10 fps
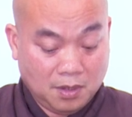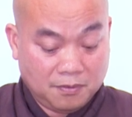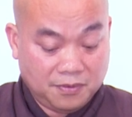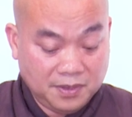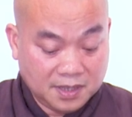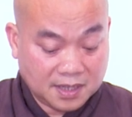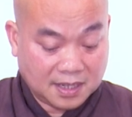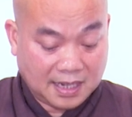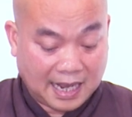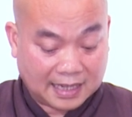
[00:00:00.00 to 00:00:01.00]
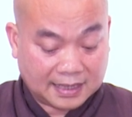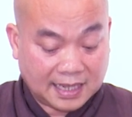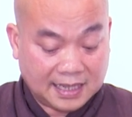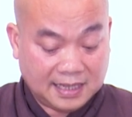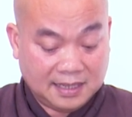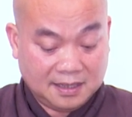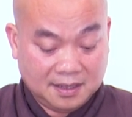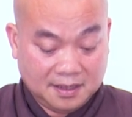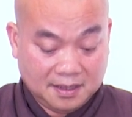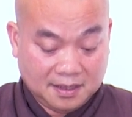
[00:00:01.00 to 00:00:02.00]
phước lạc thay
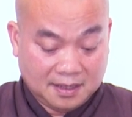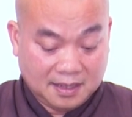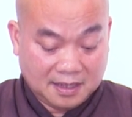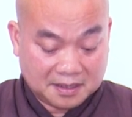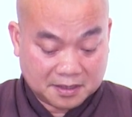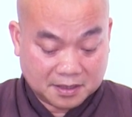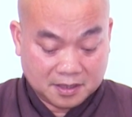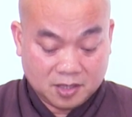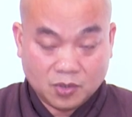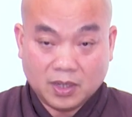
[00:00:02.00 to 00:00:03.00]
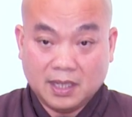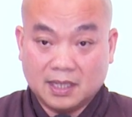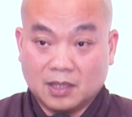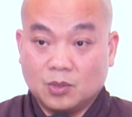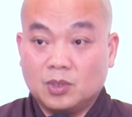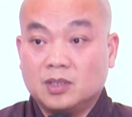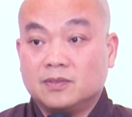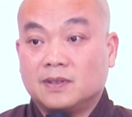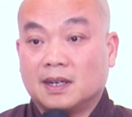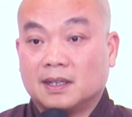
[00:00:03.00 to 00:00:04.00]
là sự xuất hiện của chư
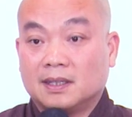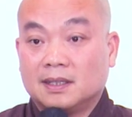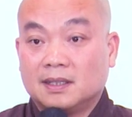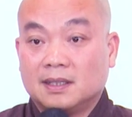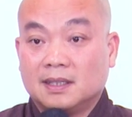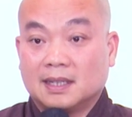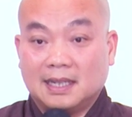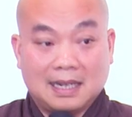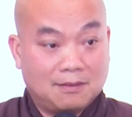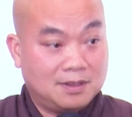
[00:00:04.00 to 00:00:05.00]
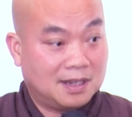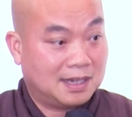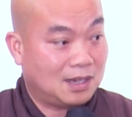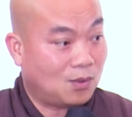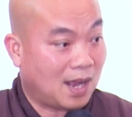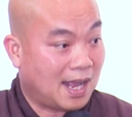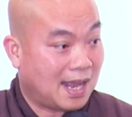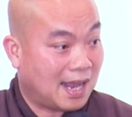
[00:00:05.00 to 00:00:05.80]
Phật. Cái nào nhân, cái nào quả?